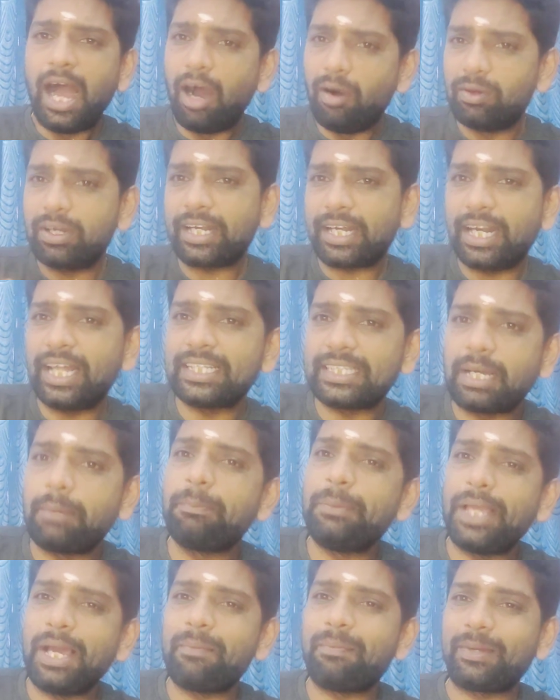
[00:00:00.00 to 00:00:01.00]
அவருக்கெல்லாம்
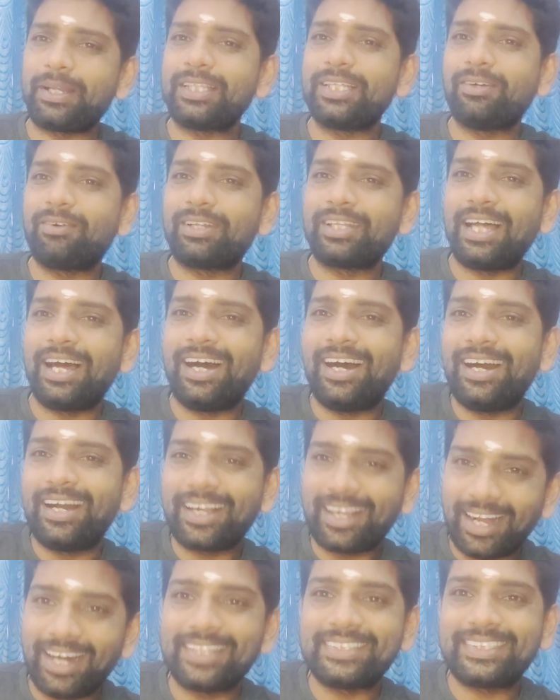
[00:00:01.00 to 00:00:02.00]
தம்பியாக பிறந்தவர் தான்
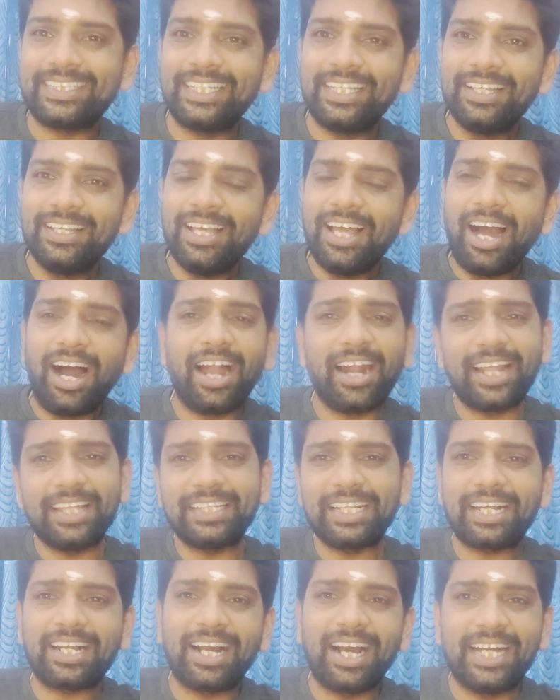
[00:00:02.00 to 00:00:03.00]
காசி ஆனால்
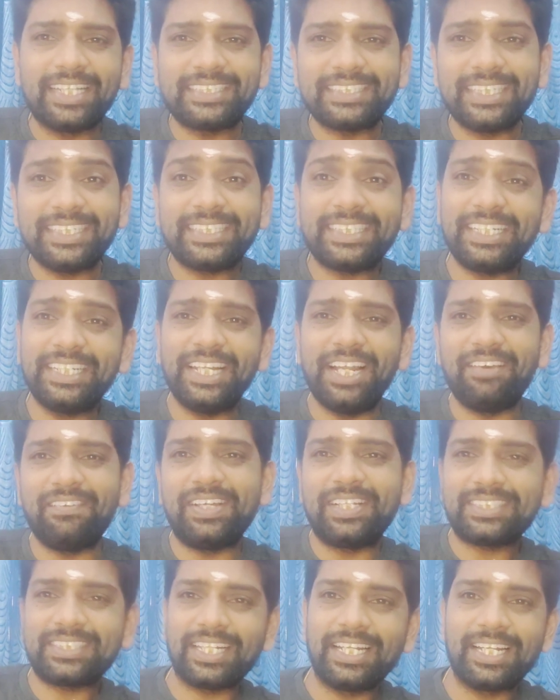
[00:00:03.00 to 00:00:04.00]
அந்த காசி சின்ன
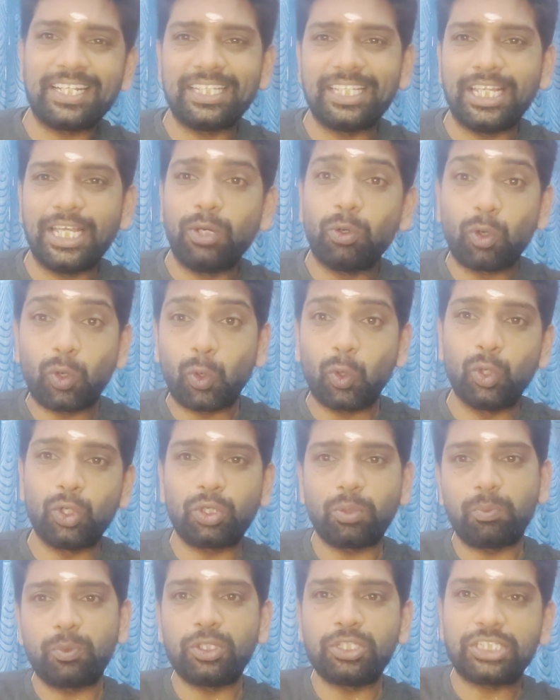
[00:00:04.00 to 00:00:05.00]
வயசுலேருந்து ஒரு
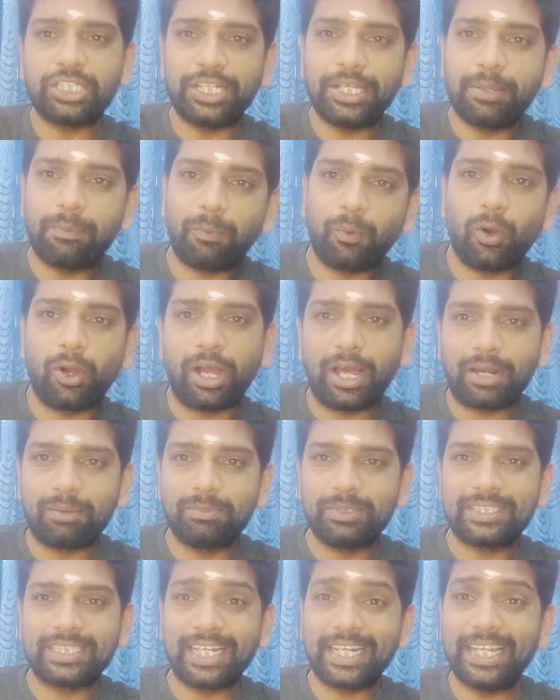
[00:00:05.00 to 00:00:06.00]
ரூட்டு பிடிச்சி போக
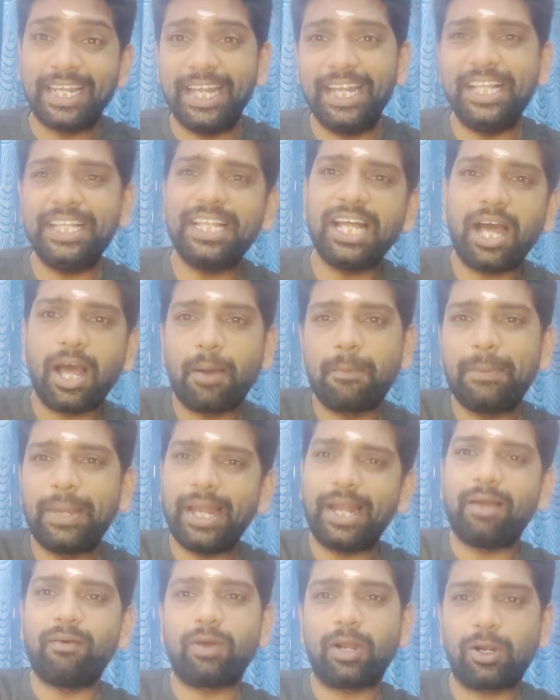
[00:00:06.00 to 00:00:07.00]
ஆரம்பித்தார் எளிதாக
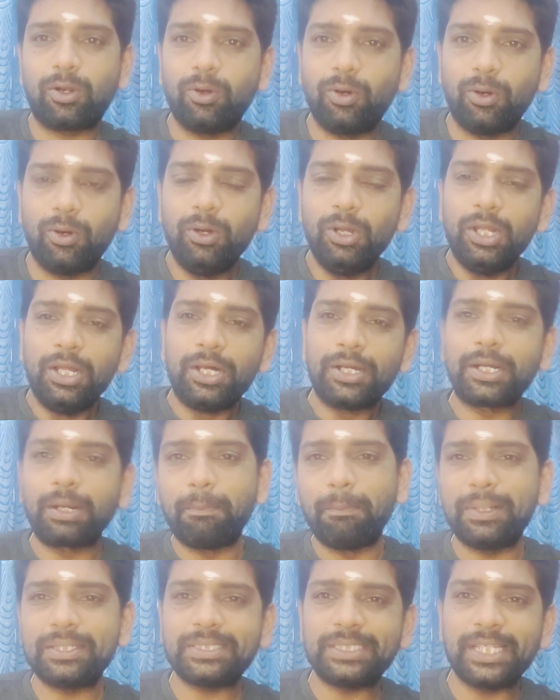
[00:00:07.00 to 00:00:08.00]
மேலே வரணும்
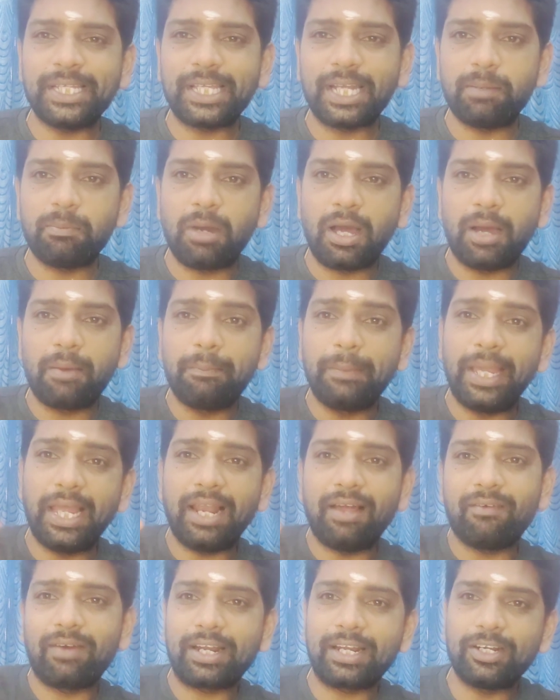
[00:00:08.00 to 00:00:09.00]
ரொம்ப சீக்கிரமாக
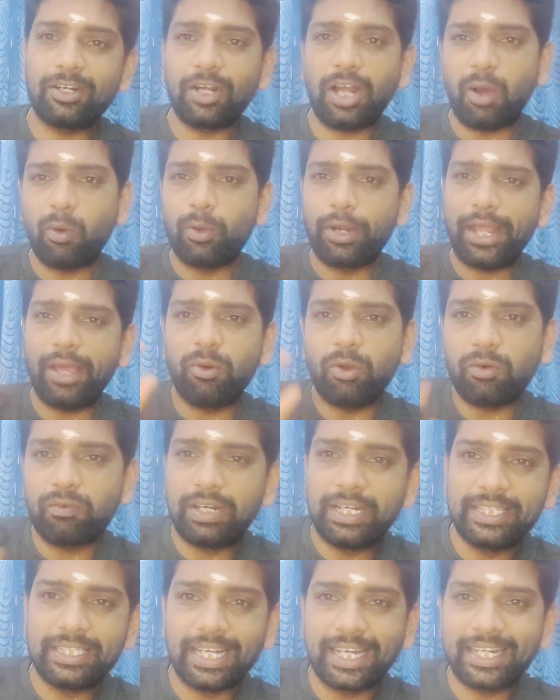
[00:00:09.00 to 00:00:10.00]
மேலே வரணும்னா ஒரே ஒரு
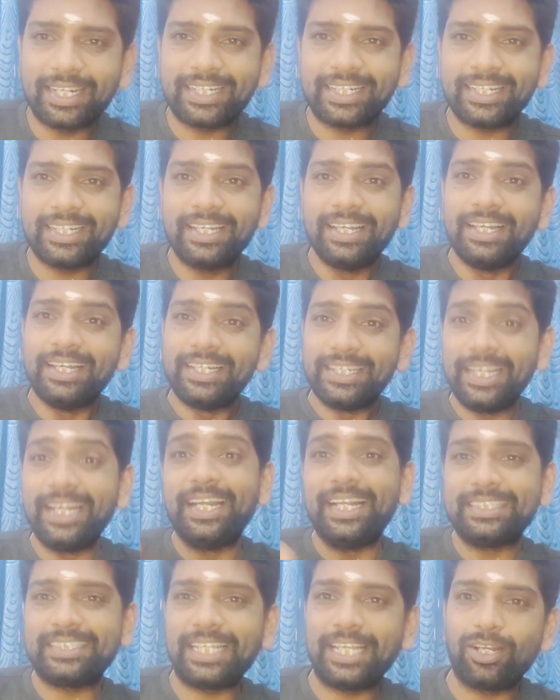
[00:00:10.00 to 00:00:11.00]
வழி தான் இருக்குது
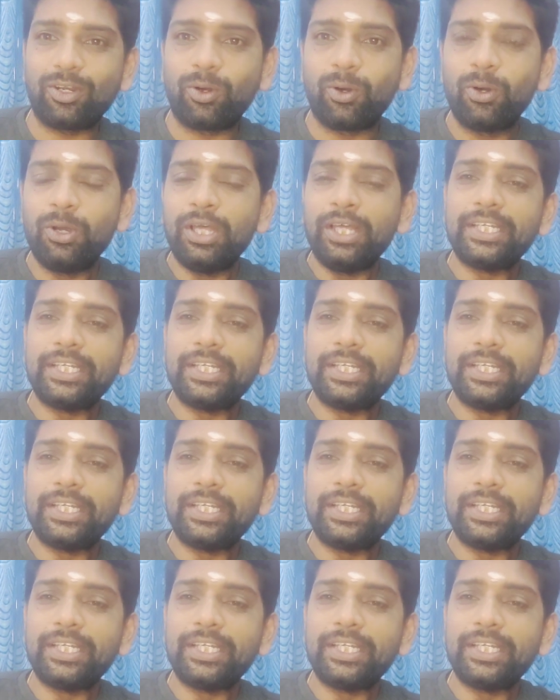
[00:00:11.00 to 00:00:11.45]
என்ன செய்யணும்